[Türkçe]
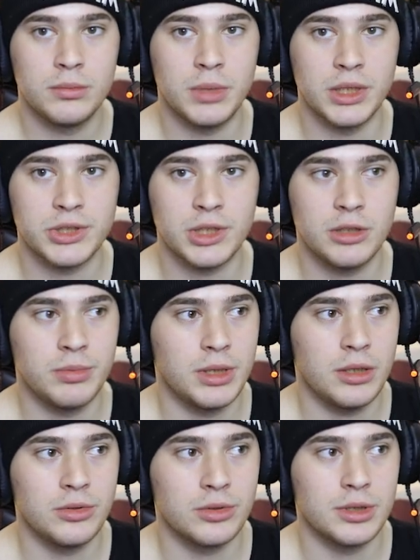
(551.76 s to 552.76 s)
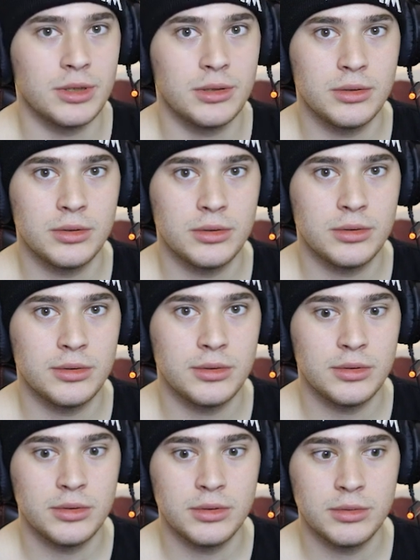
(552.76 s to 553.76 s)
Başladı mı lan yoksa?
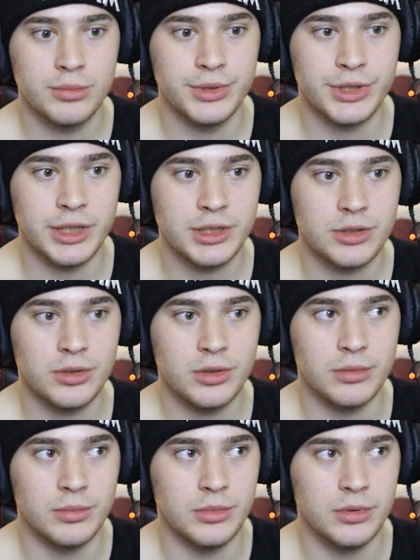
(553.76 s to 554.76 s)
Bu ses ne oğlum?